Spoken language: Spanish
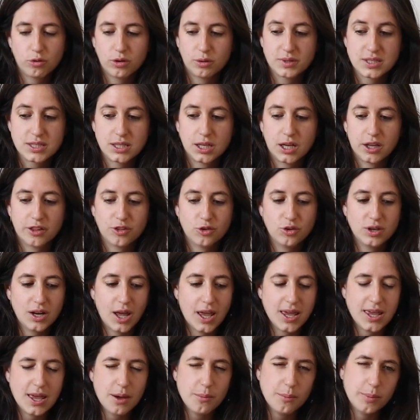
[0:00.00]
en investigación y
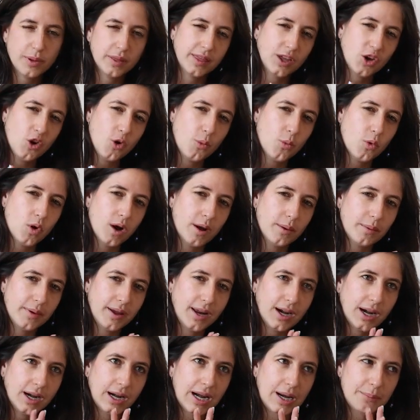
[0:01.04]
ahí ya empecé como a
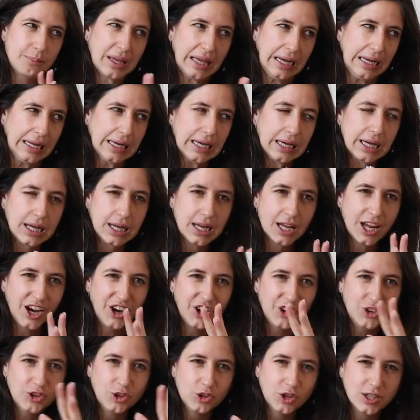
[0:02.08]
ver mi línea,
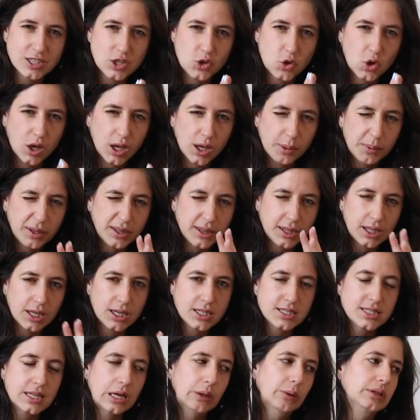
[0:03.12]
¿no? que es lo que me
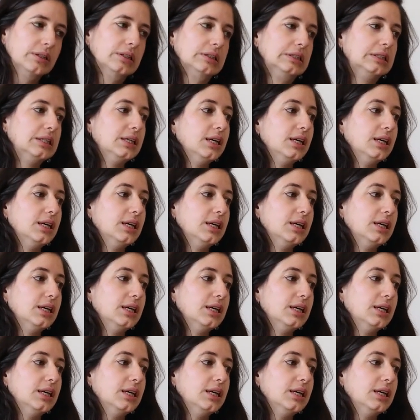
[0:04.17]
interesaba.